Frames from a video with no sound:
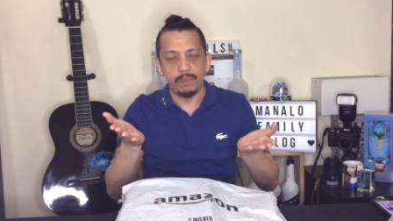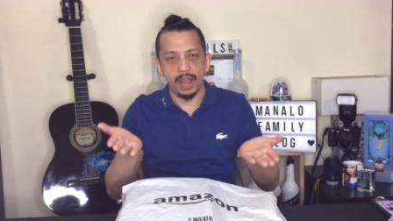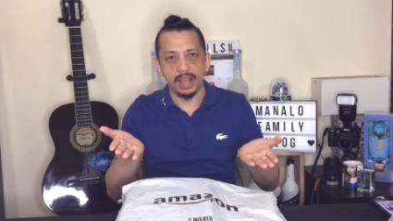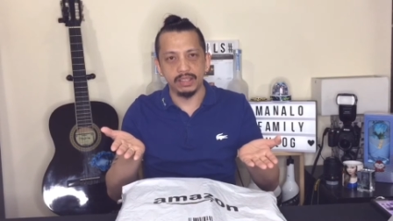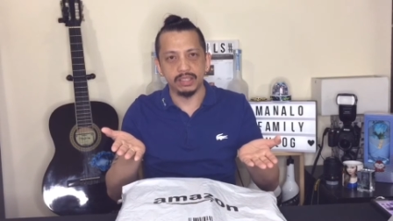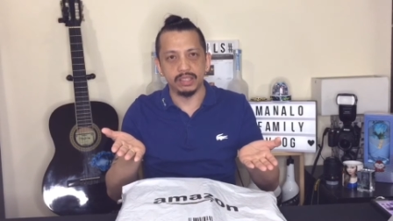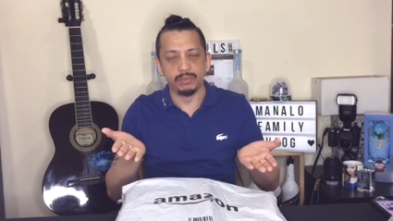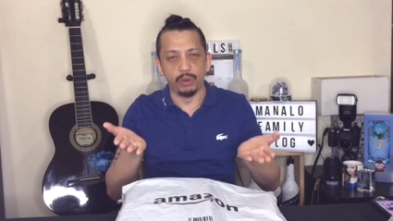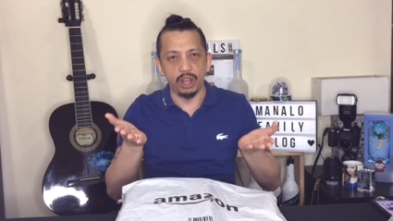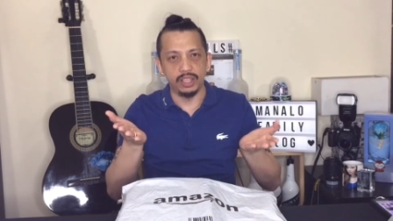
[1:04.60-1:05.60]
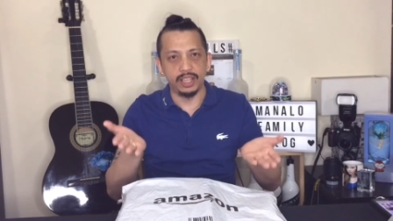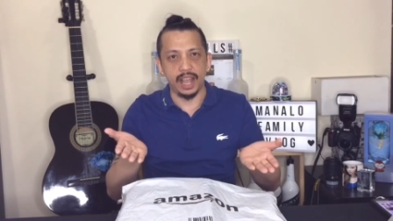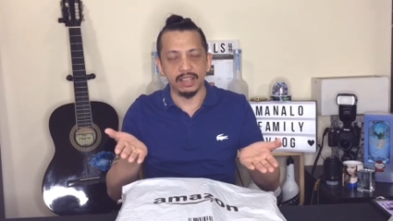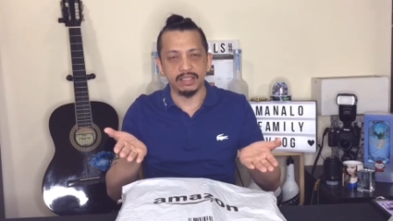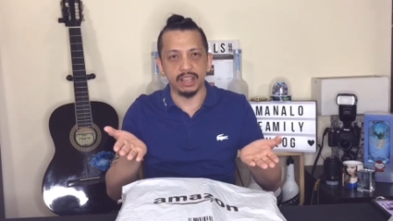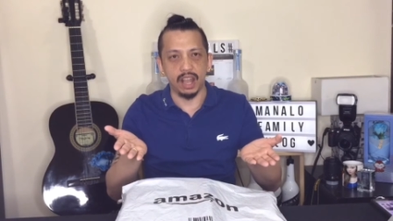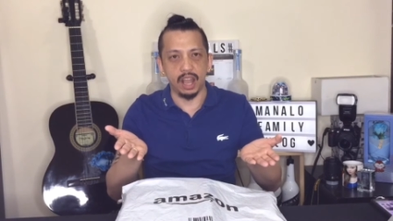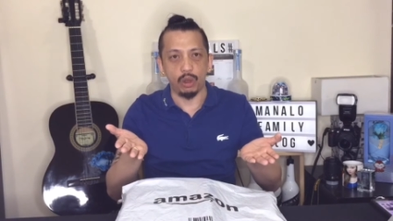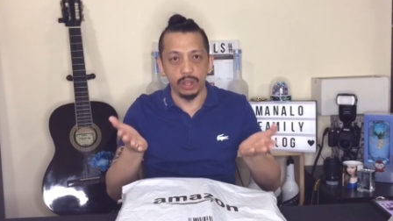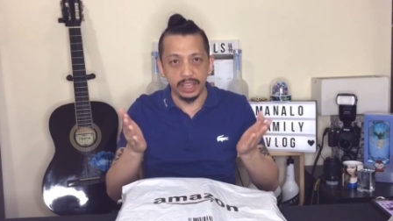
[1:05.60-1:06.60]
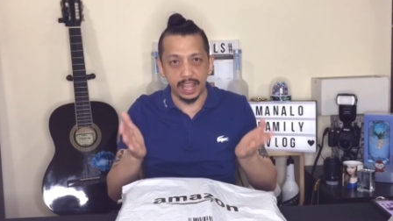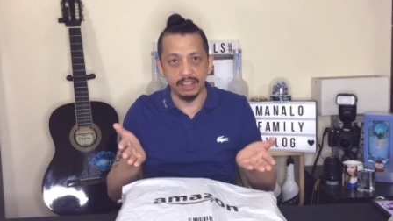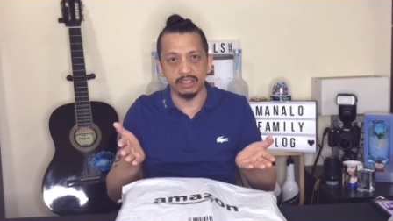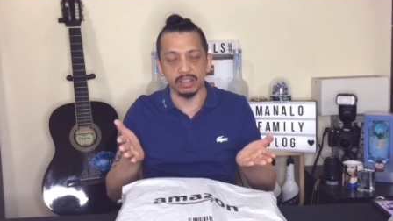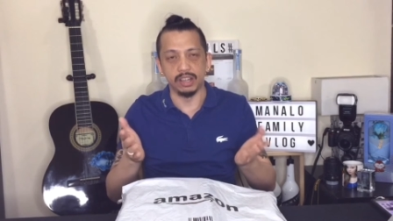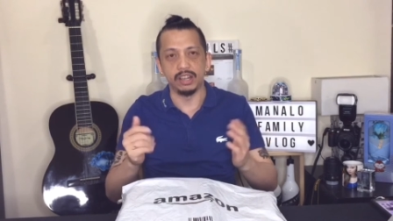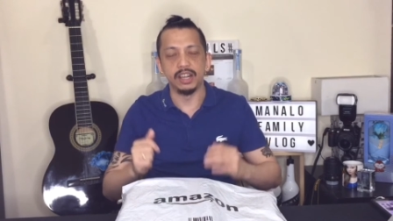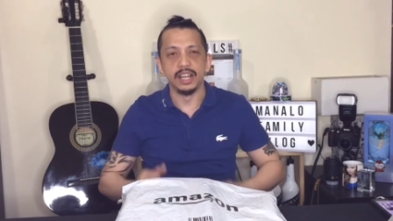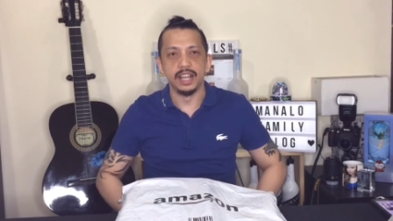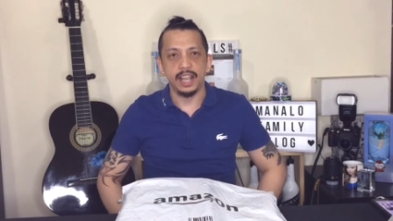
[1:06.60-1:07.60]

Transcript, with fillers: plus broadcast sa condenser